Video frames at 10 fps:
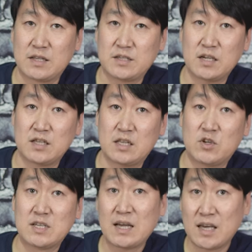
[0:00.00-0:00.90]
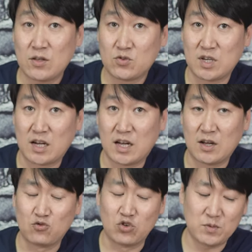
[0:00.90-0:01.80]
괜찮기 때문에 사케조
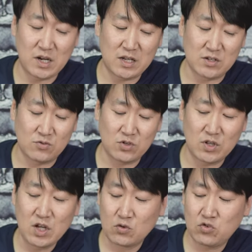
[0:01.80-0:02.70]
제가 구입을 한 이유는